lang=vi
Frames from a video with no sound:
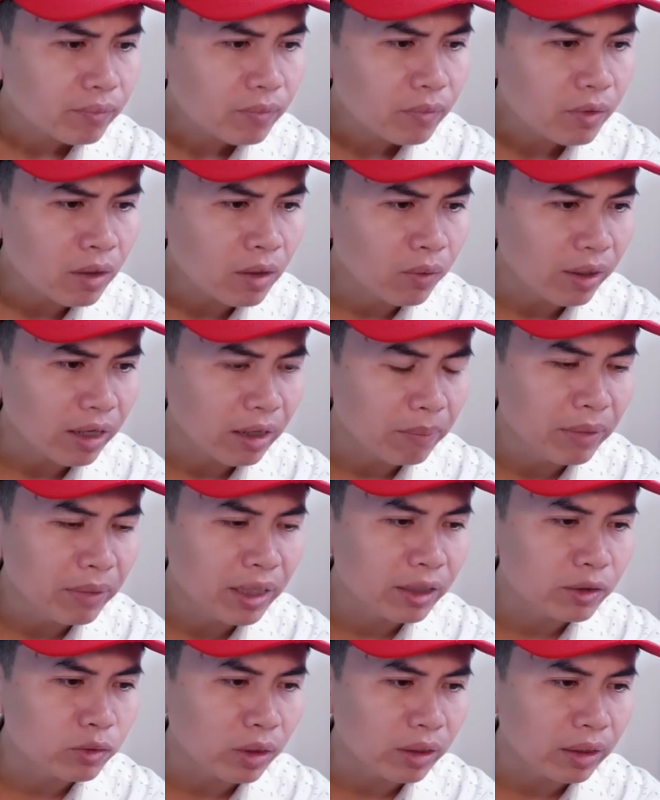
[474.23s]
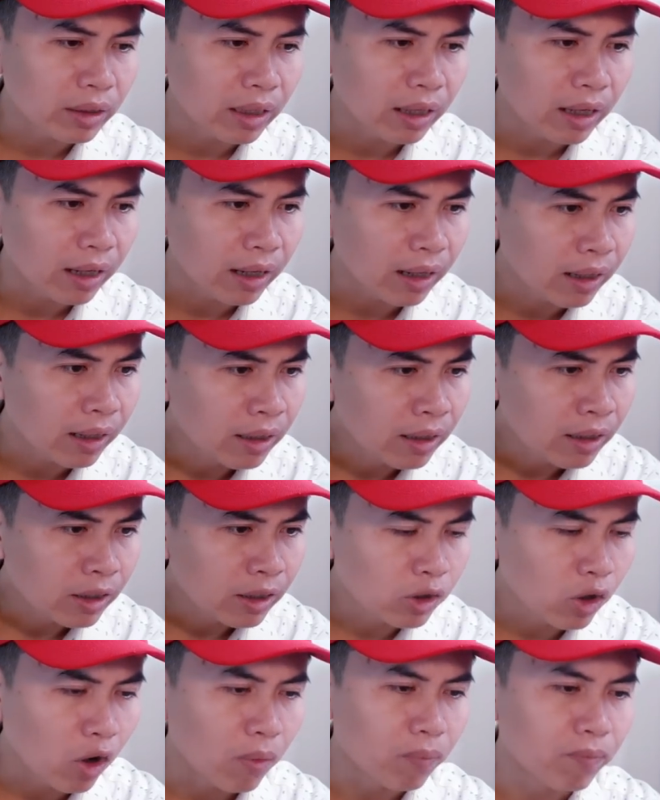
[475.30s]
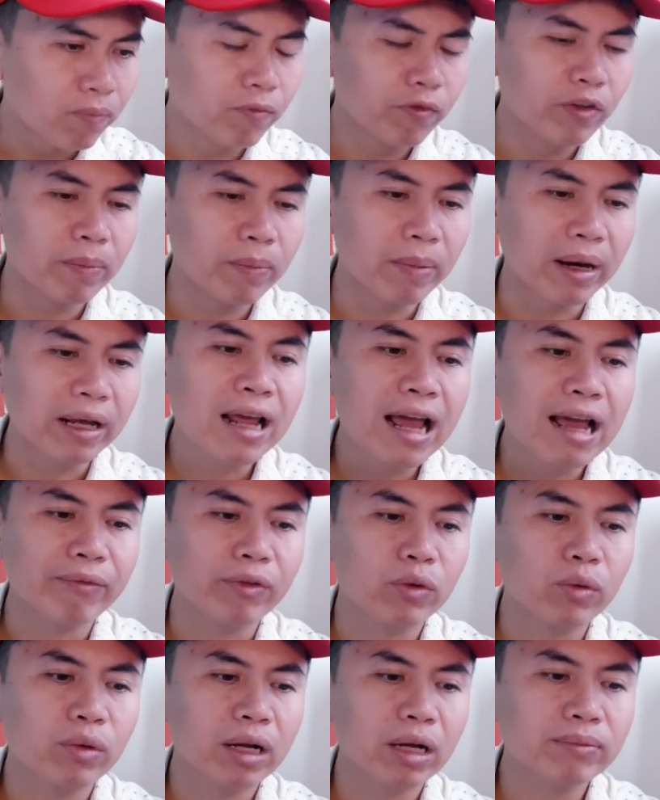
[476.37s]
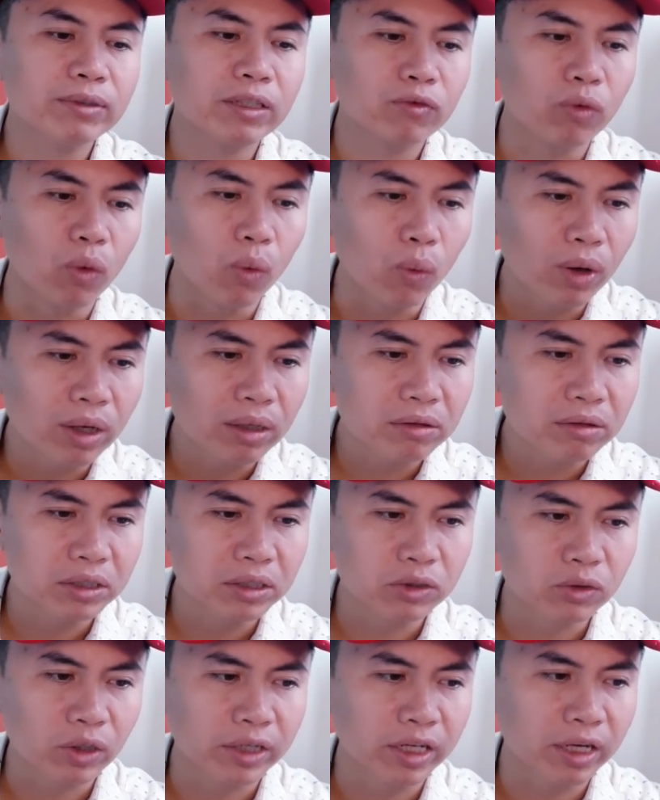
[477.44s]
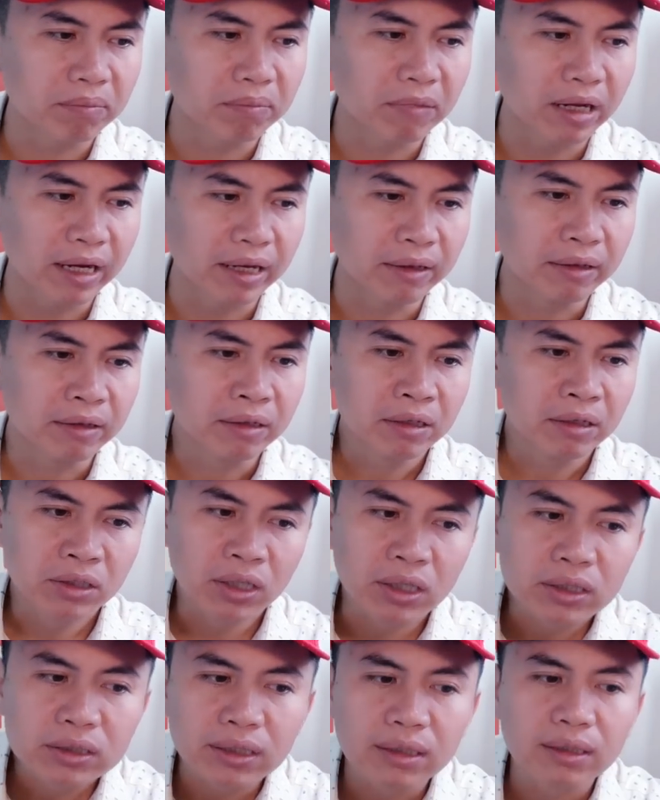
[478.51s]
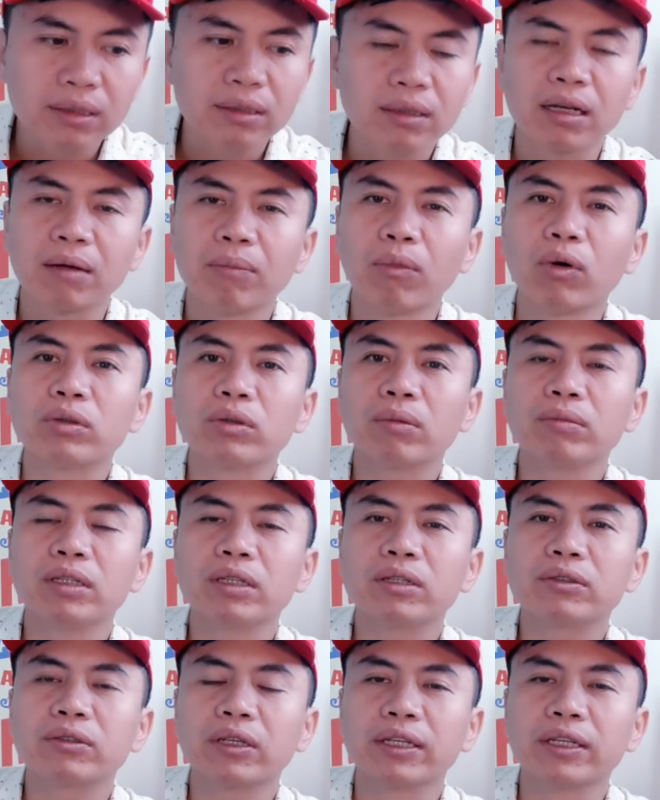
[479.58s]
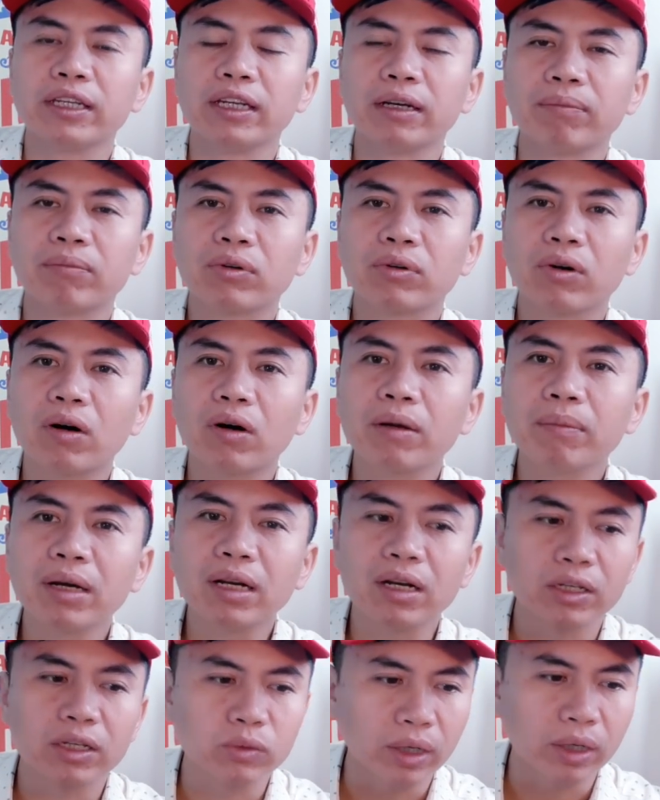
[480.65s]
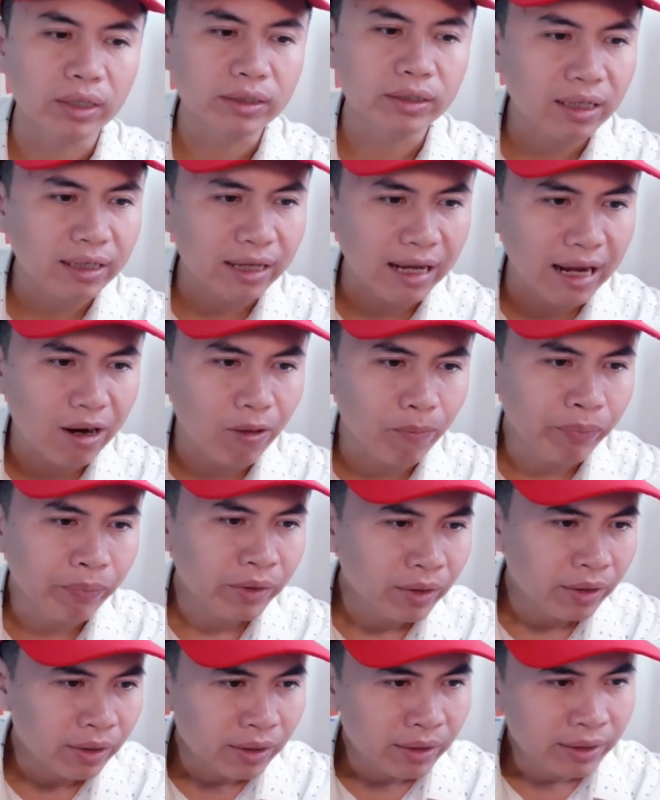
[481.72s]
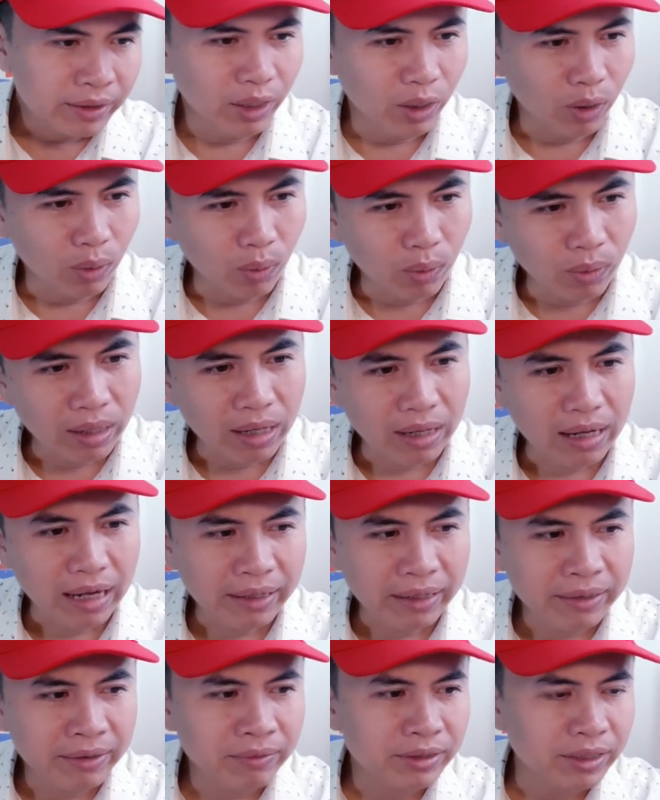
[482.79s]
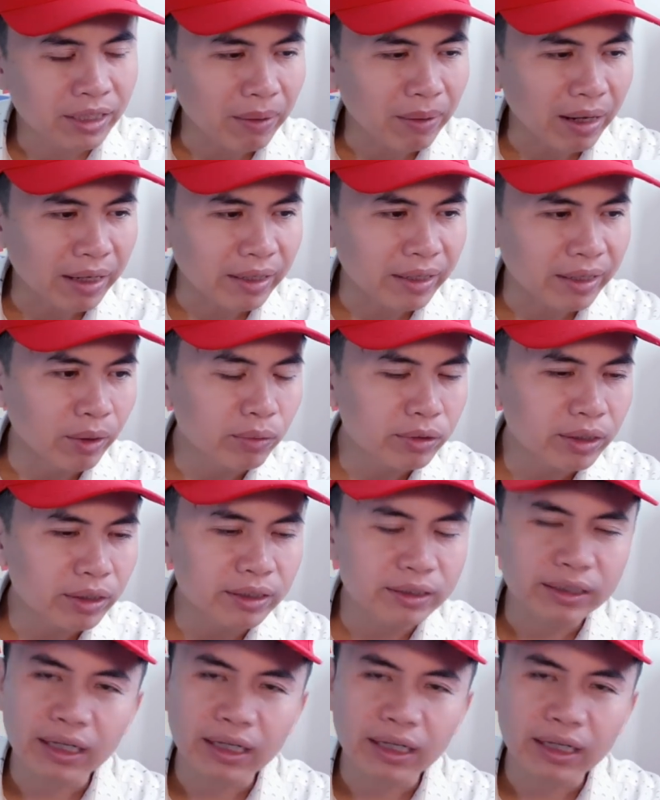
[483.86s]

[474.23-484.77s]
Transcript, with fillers: gọi là biên lợi nhuận ờ, gộp về bán hàng và cung cấp dịch vụ thì doanh nghiệp này thực sự là một trong những cái doanh nghiệp có cái mức lợi nhuận rất là cao nhiều ờ, anh chị bạn hiếu thì sẽ